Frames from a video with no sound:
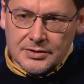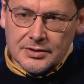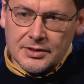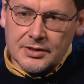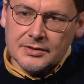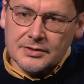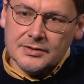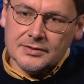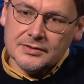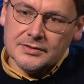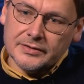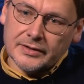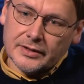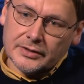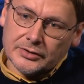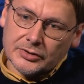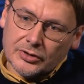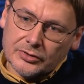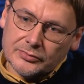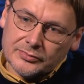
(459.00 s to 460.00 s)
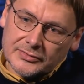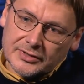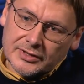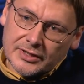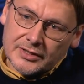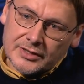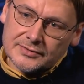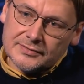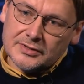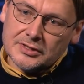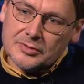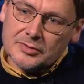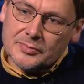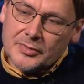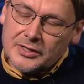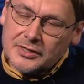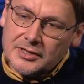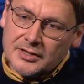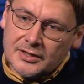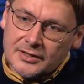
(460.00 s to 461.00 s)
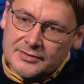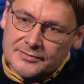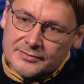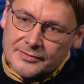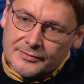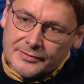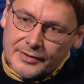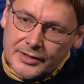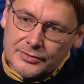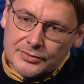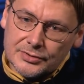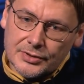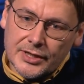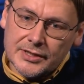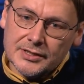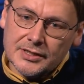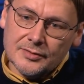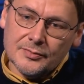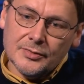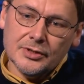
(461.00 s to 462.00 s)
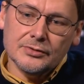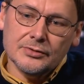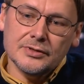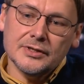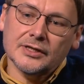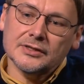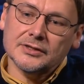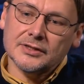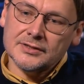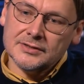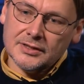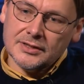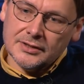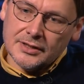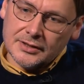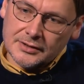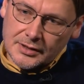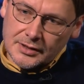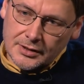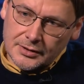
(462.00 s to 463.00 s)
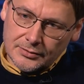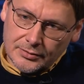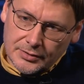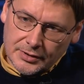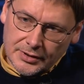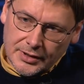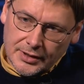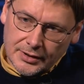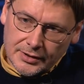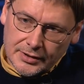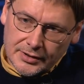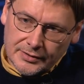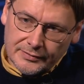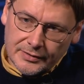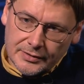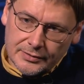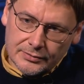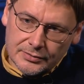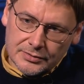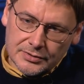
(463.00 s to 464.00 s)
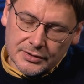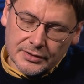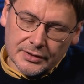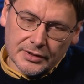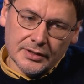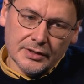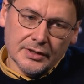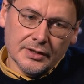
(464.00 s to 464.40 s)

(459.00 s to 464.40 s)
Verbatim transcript: дети с интеллектуальным недоразвитием. Они Конечно. не развиваются, они имеют некоторые задатки, которые дала эволюция.